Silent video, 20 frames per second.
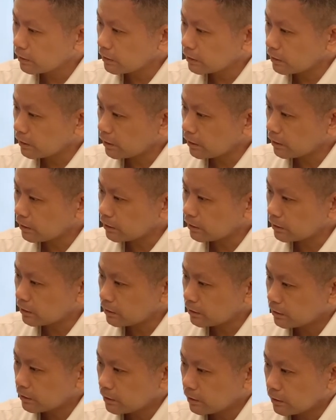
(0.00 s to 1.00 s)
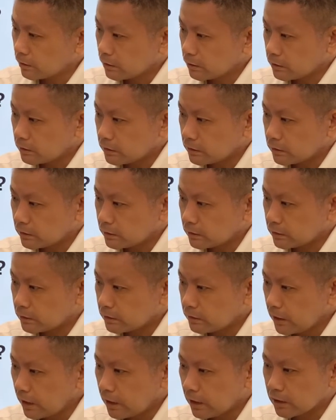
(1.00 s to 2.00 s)
で
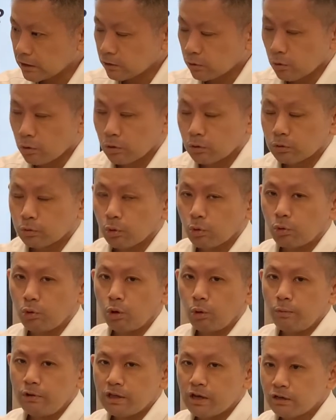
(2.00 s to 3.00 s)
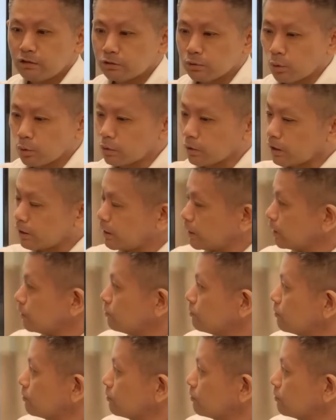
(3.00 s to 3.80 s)
じゃあそのどこを見直すことができる